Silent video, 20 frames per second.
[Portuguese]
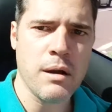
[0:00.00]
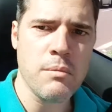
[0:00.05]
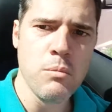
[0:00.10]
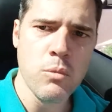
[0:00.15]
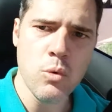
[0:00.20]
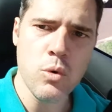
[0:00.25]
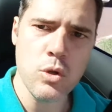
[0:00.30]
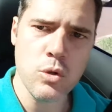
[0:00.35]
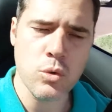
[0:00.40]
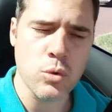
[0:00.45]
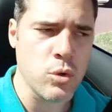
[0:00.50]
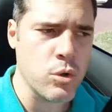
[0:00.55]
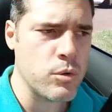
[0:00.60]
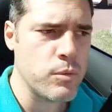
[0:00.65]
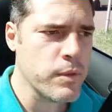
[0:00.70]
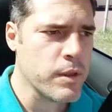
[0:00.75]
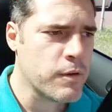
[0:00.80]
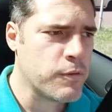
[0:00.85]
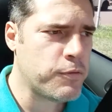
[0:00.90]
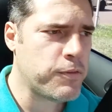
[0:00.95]
muito
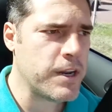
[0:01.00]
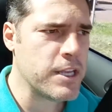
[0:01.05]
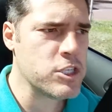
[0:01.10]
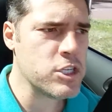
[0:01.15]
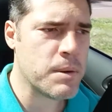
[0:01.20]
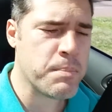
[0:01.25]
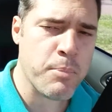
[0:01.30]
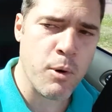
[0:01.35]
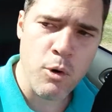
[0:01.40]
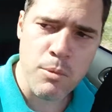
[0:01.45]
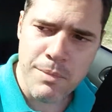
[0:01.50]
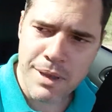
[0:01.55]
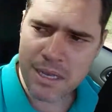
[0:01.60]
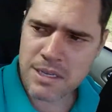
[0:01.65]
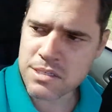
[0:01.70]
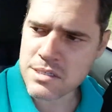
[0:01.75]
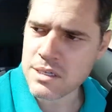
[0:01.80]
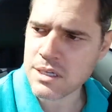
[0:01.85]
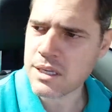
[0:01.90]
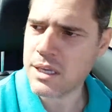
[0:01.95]
frente à
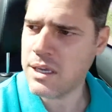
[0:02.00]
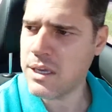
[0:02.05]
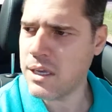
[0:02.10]
promessa que